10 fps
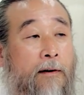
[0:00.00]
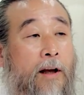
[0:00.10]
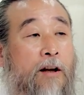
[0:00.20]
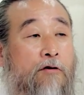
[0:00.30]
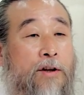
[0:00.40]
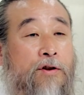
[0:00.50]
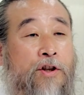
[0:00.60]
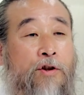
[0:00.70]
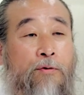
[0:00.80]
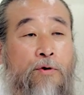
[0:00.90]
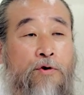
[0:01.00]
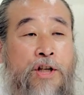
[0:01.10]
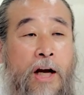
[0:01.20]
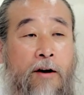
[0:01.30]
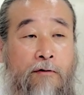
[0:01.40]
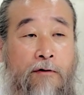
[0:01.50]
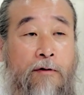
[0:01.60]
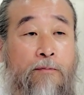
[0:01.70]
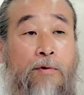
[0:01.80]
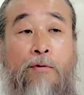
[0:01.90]
인류에서 기운도
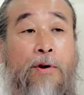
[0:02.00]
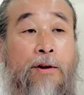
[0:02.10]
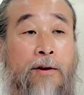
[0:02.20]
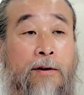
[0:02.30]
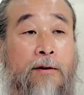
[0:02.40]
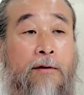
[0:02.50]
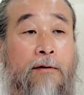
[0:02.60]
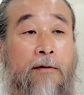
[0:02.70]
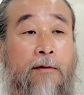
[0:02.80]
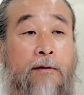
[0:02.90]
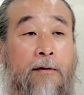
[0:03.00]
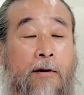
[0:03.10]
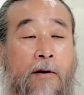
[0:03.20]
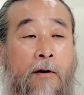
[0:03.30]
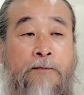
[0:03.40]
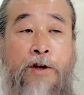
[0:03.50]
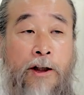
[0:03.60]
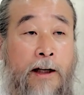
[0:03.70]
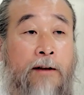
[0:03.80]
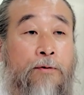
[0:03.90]
최고로 물고 있는
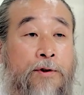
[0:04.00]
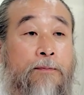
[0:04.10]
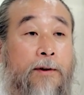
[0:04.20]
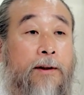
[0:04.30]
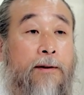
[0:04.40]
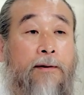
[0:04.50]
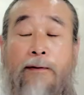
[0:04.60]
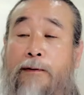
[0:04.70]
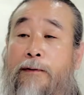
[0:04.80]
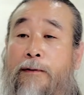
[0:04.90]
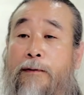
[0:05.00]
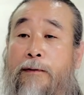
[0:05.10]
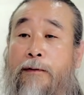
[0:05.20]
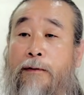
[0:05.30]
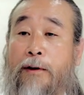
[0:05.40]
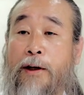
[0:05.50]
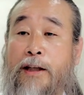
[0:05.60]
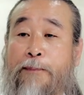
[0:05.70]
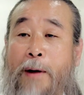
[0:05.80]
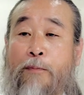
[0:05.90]
엄청난 도시입니다.
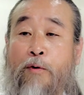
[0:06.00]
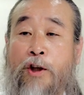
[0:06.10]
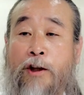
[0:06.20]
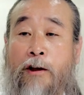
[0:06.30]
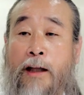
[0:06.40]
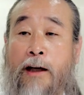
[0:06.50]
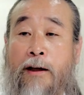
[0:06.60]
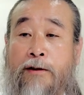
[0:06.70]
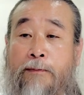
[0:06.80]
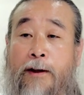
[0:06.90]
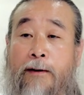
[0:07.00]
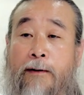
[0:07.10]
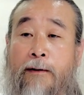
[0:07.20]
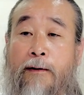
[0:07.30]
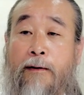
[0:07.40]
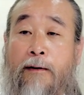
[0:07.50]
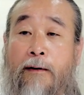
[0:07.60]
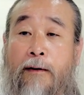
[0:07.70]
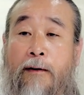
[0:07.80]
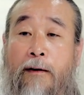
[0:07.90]
인자 발복시킬 때가 됐습니다.
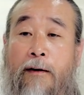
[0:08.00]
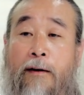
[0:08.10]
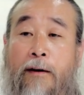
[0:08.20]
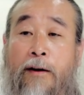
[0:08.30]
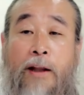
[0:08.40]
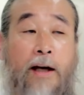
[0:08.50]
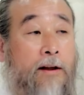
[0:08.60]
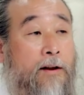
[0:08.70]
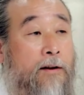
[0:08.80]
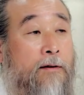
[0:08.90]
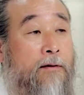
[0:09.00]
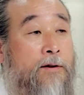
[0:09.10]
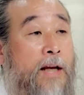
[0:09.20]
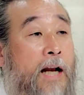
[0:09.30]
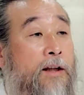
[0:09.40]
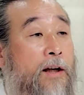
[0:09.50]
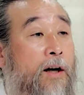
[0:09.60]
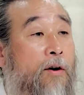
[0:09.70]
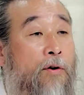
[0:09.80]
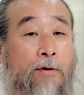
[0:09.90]
이때까지는 살기가
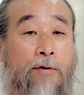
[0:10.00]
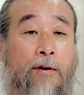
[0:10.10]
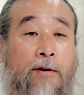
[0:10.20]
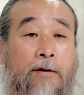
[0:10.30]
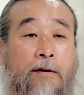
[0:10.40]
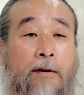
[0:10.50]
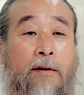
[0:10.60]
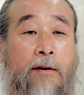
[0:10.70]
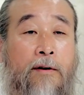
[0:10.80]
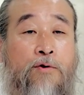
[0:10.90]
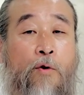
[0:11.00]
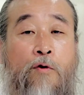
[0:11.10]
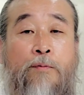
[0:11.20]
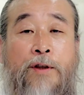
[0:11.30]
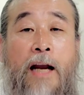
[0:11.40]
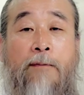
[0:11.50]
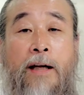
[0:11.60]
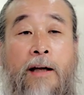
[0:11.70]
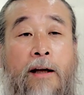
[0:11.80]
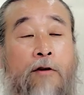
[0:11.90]
어려운 걸 조금
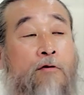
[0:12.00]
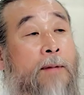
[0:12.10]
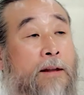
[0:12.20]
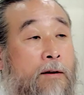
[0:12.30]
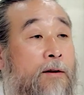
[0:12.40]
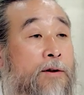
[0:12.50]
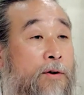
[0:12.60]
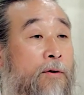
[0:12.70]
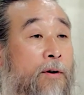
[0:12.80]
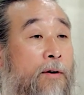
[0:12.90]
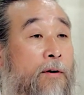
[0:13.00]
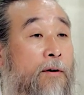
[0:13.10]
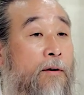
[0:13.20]
살만하게끔 만드는 것이고